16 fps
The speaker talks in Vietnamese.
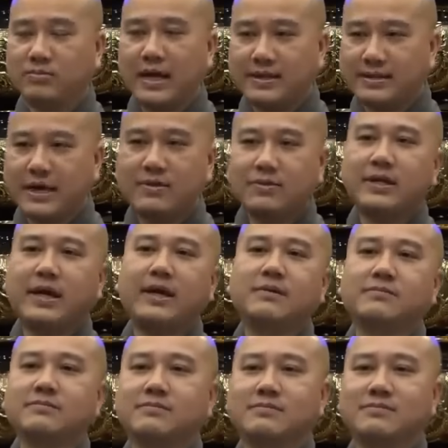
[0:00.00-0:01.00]
để 6 chén
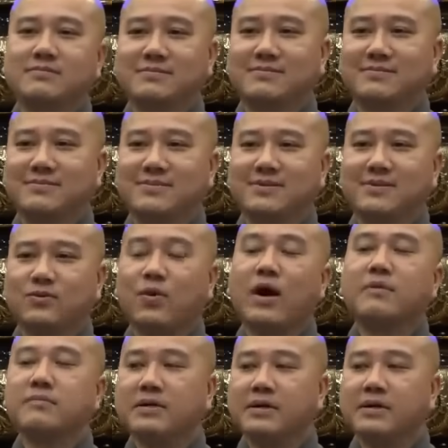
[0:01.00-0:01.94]
hoặc